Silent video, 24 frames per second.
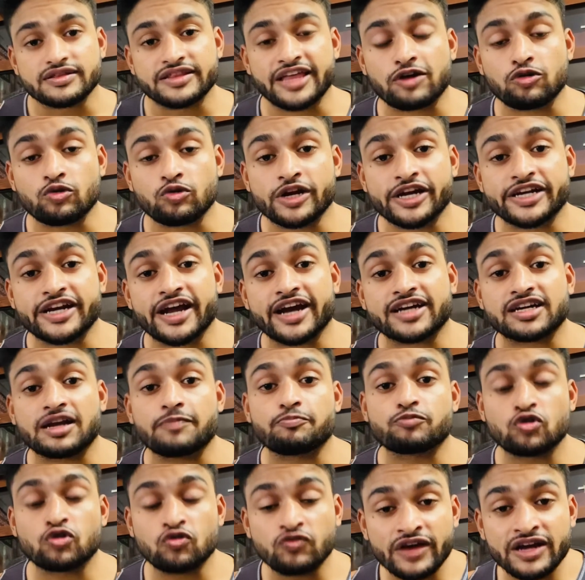দেখুন এটা
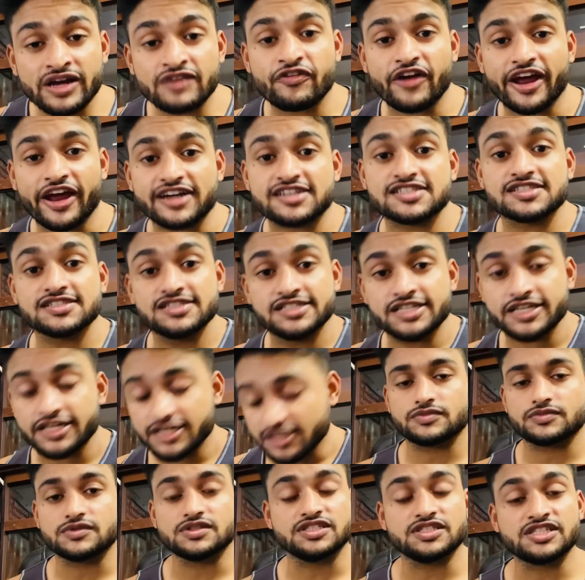একটা প্রুভেন ফ্যাক্ট যে
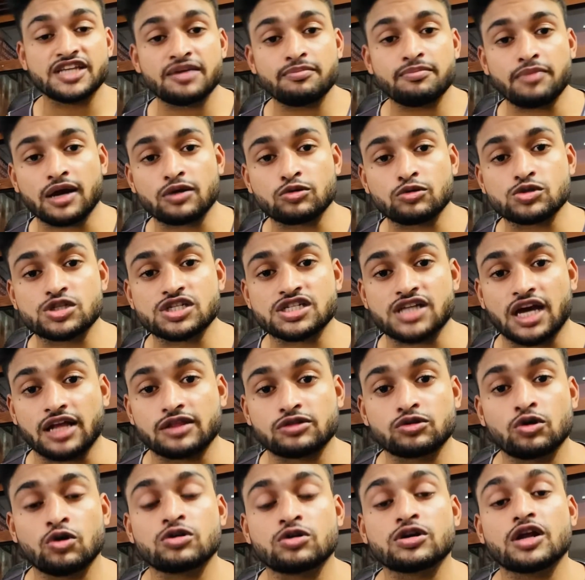যে মানুষ সাত
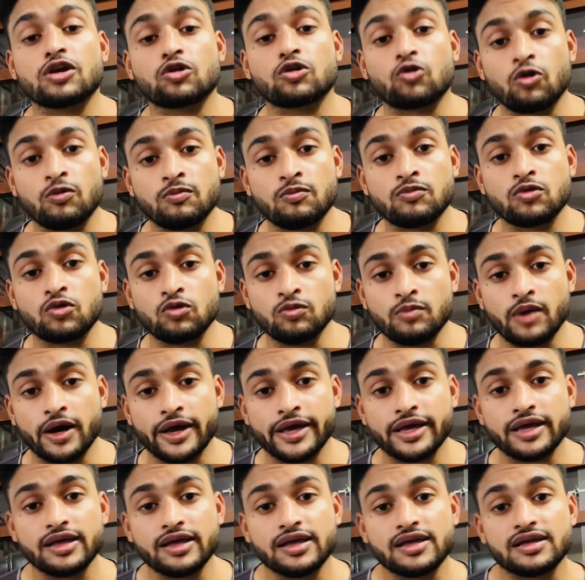ঘন্টার কম
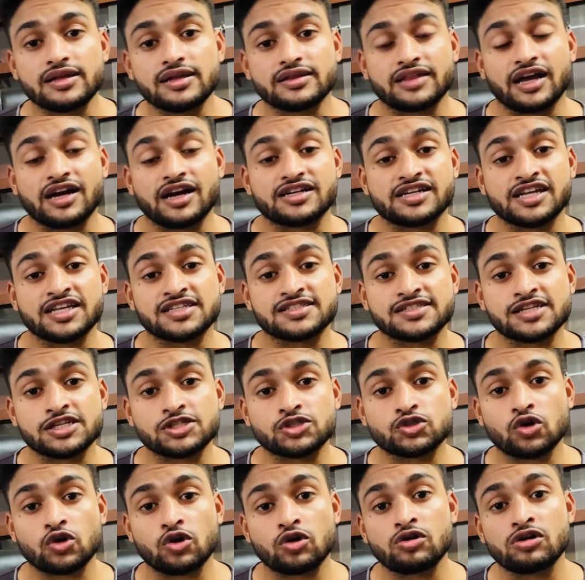ঘুমায় তার
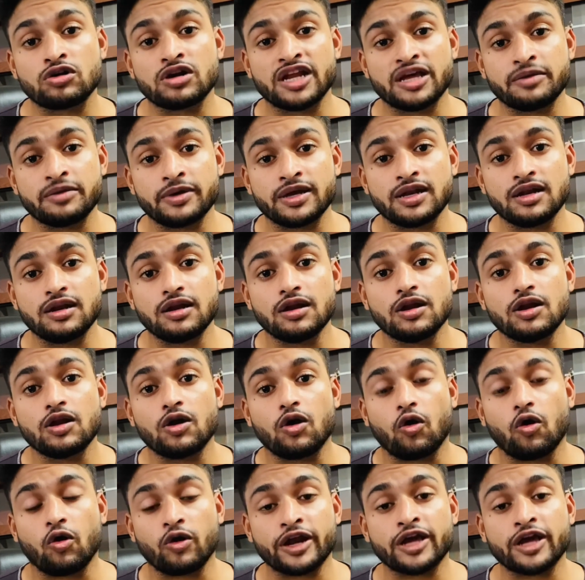টেস্টোস্টেরন লেভেল
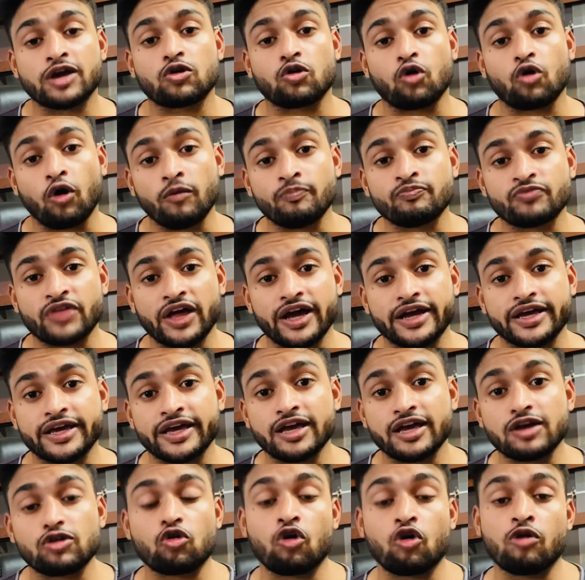অনেক কম
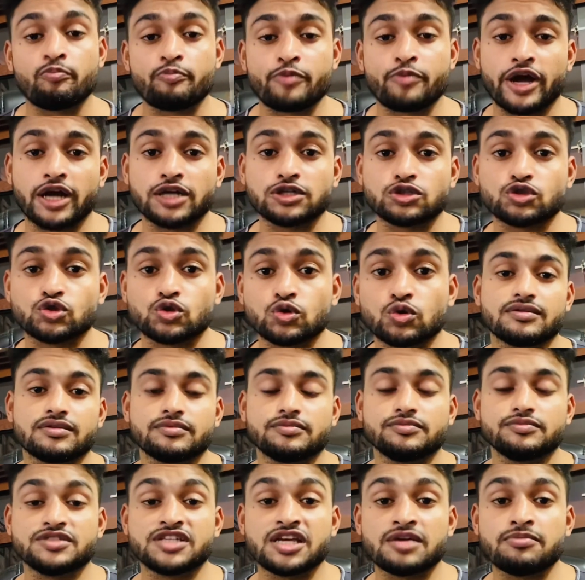থাকে কম্পেয়ার টু
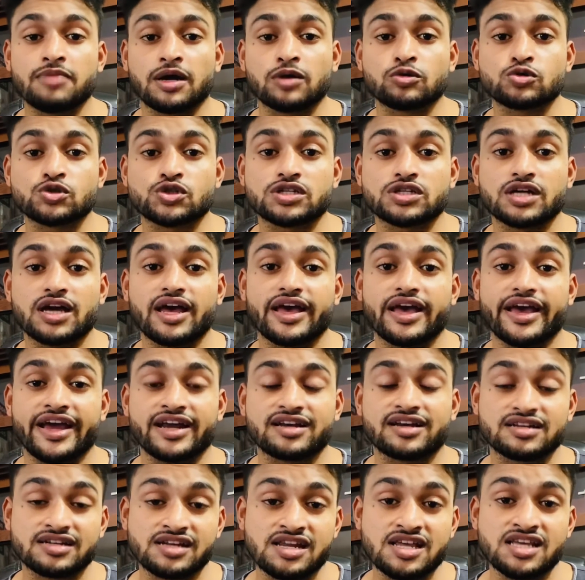যে মানুষটা
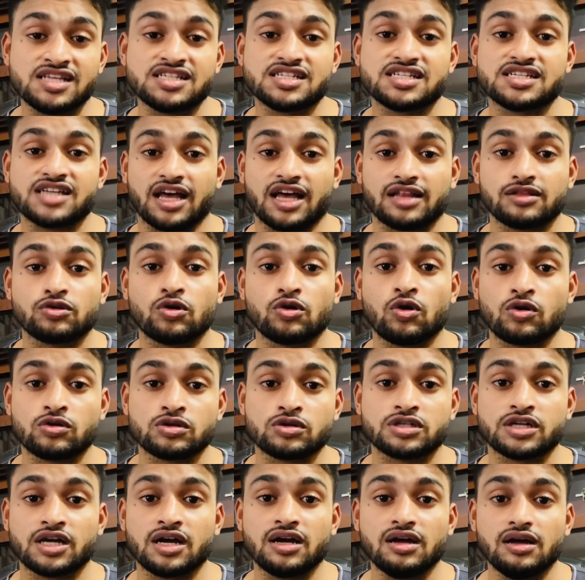অ্যাটলিস্ট সাত
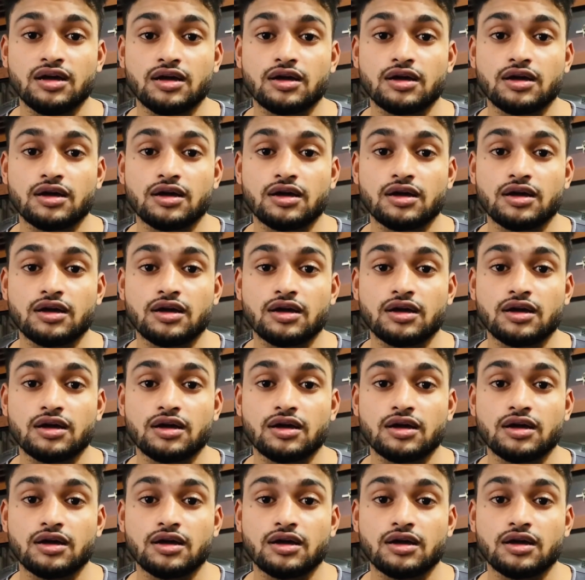ঘন্টা